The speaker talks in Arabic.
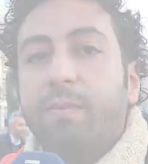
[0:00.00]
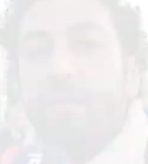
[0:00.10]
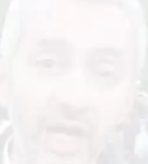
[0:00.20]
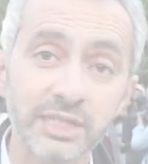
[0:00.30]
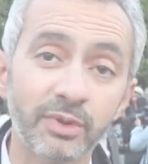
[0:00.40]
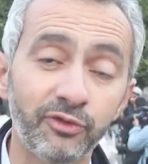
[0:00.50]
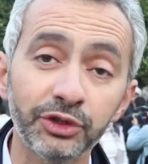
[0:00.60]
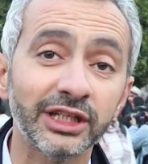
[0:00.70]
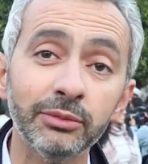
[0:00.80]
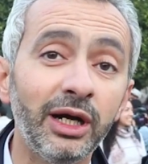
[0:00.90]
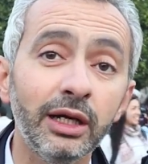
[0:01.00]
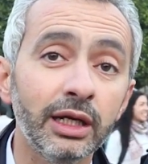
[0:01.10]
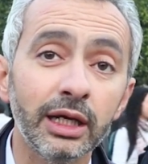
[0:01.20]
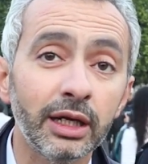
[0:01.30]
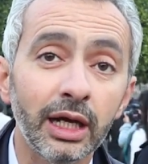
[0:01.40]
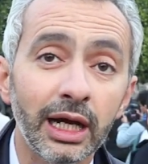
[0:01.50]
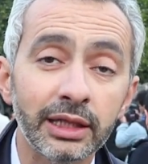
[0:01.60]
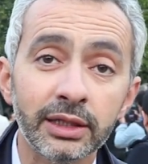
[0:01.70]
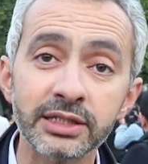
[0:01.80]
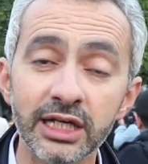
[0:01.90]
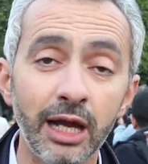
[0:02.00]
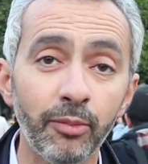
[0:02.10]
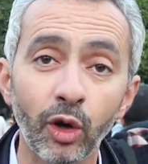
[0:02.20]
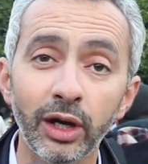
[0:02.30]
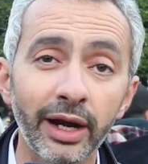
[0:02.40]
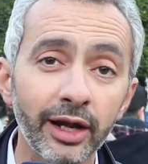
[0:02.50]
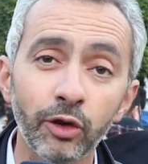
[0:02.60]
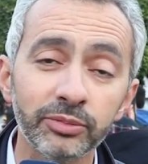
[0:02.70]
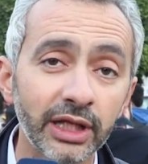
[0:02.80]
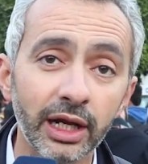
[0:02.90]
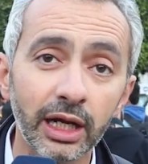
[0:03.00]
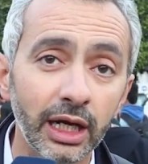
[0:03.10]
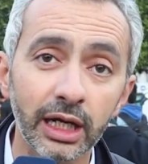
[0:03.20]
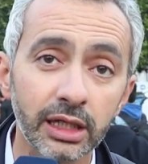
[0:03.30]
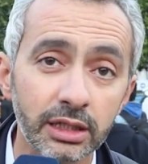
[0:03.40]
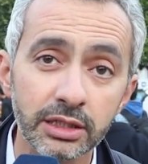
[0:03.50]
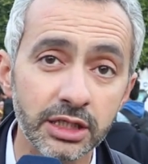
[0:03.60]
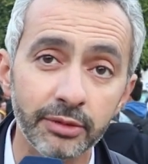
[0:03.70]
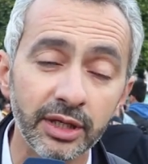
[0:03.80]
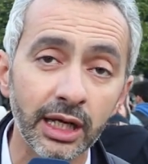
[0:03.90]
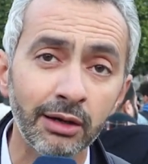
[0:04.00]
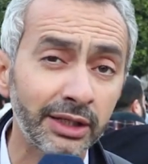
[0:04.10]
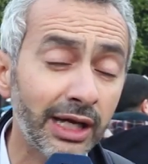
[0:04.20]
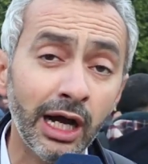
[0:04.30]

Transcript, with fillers: باعت مرفوضه طبعا لان هاد الناس كيعبروا على رايهم بطريقه سلميه وهذا